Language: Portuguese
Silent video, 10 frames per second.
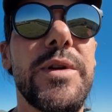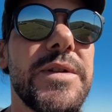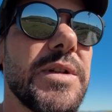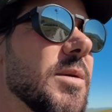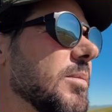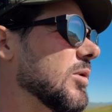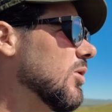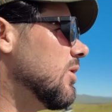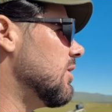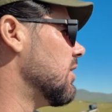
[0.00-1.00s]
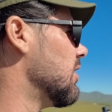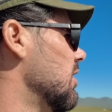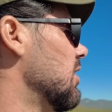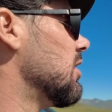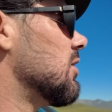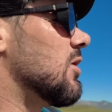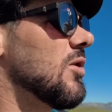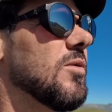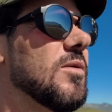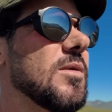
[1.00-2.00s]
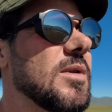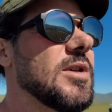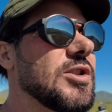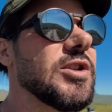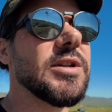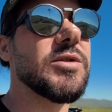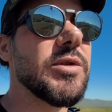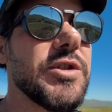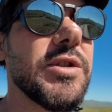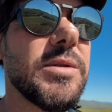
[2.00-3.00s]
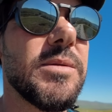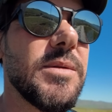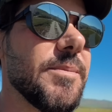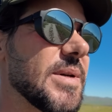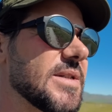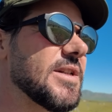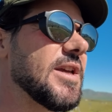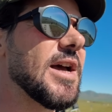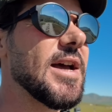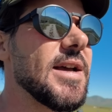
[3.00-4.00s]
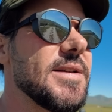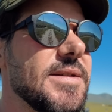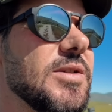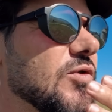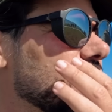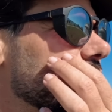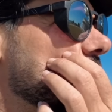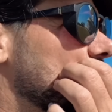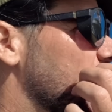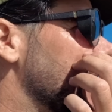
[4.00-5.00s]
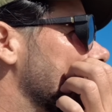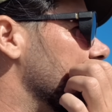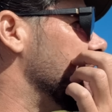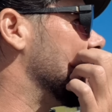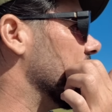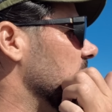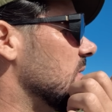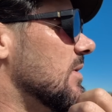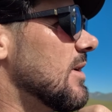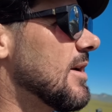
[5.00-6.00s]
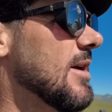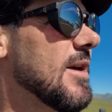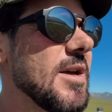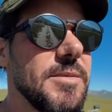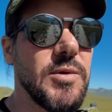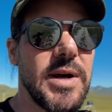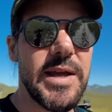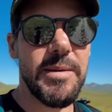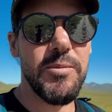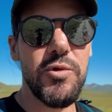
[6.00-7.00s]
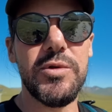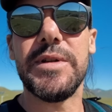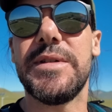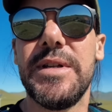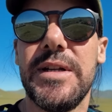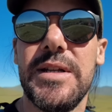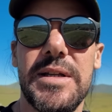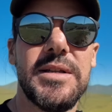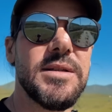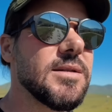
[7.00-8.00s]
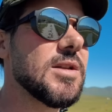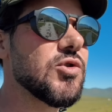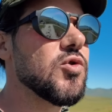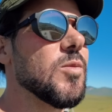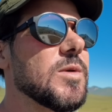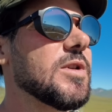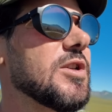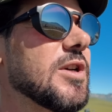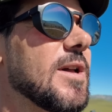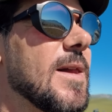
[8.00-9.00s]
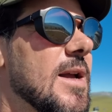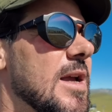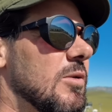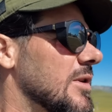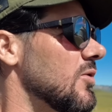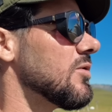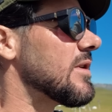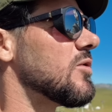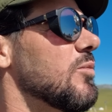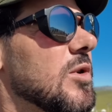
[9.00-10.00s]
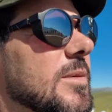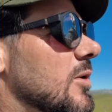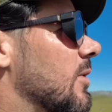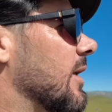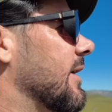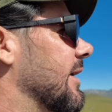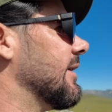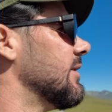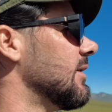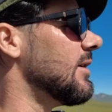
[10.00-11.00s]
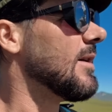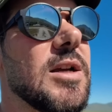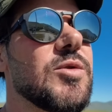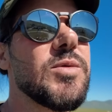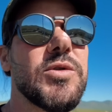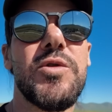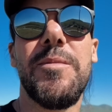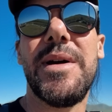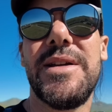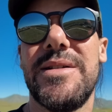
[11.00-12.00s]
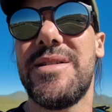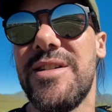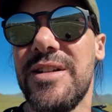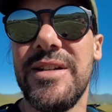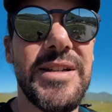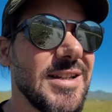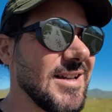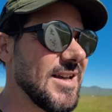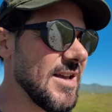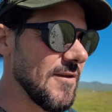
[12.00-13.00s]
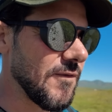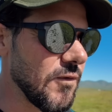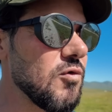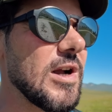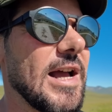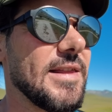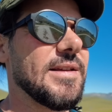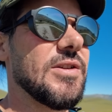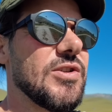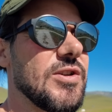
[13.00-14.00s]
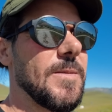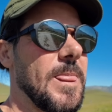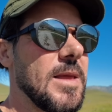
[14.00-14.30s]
por exemplo, com as relações empresariais e os funcionários e tudo, meu, aqui há muito a cena da desculpa. Ou seja, quando acontece um problema qualquer, as pessoas estão mais focadas